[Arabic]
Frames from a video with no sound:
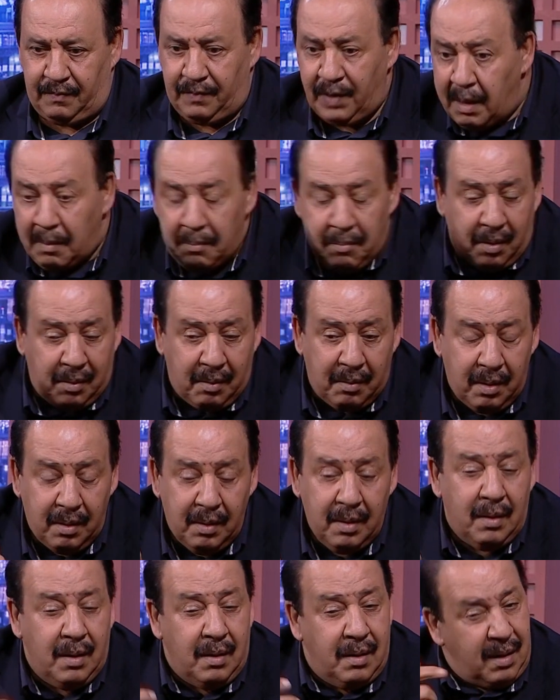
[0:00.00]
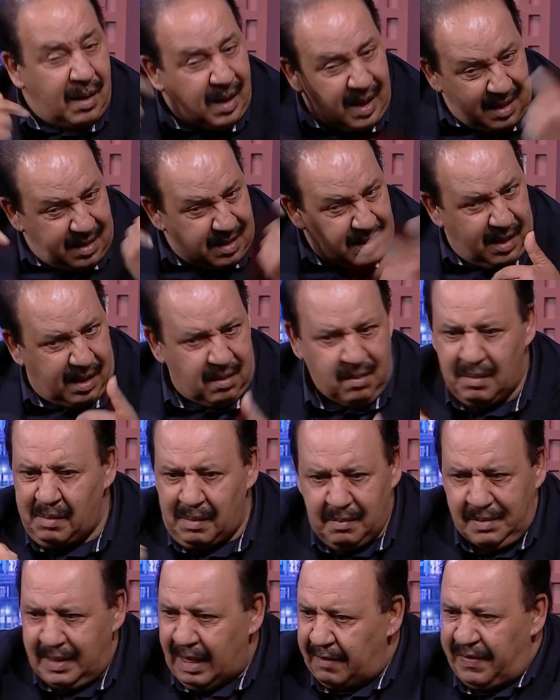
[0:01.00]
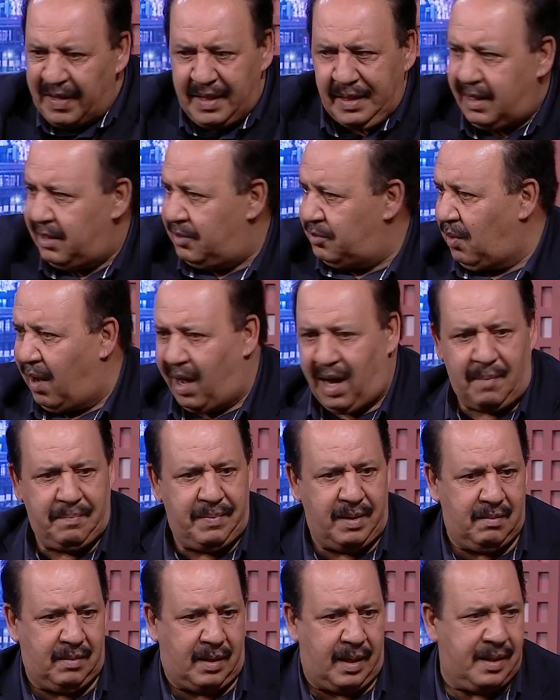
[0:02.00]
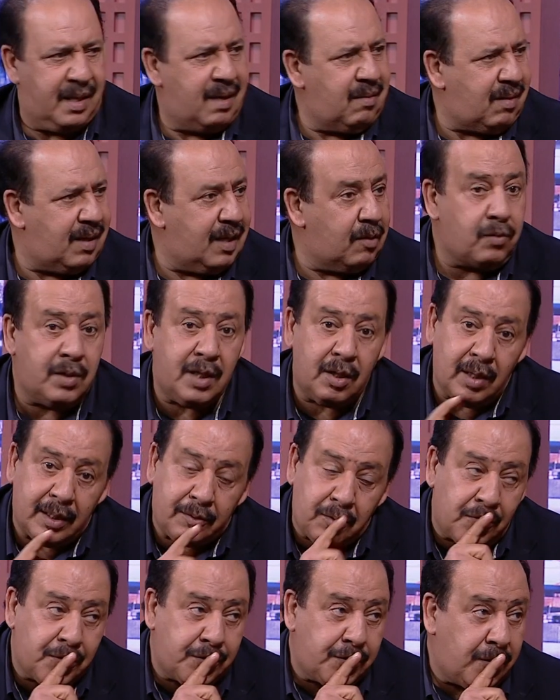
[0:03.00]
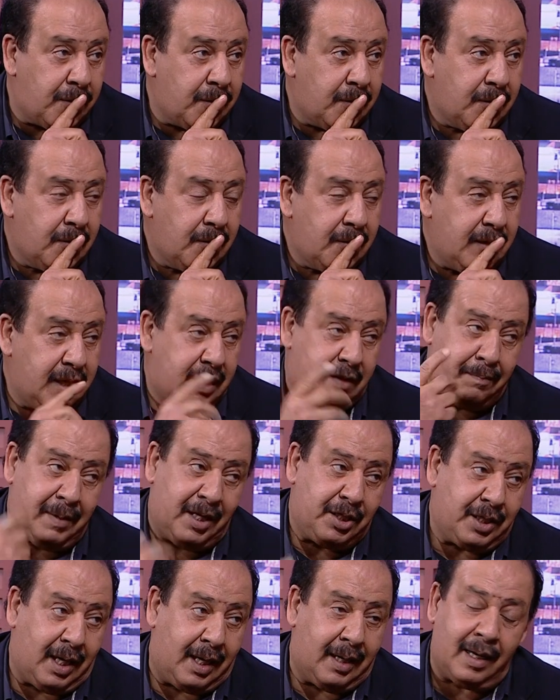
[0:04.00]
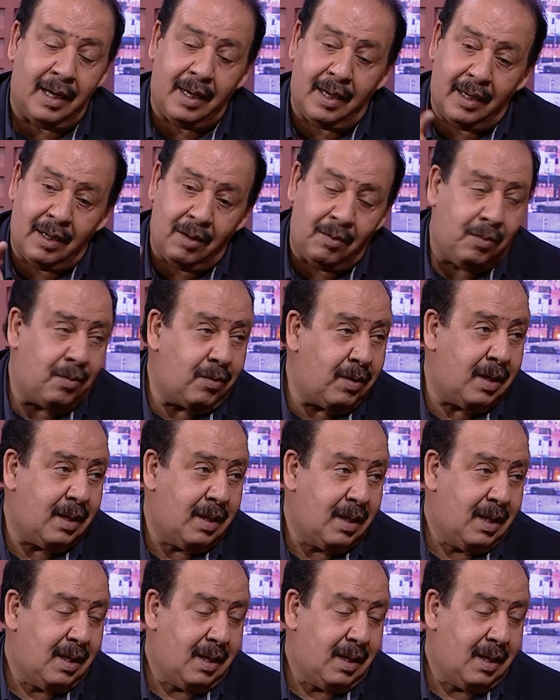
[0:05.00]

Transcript: بون قد تلفنت لصحابي وكذا قالوا لي اتونسيون اذا برشا عرق قراو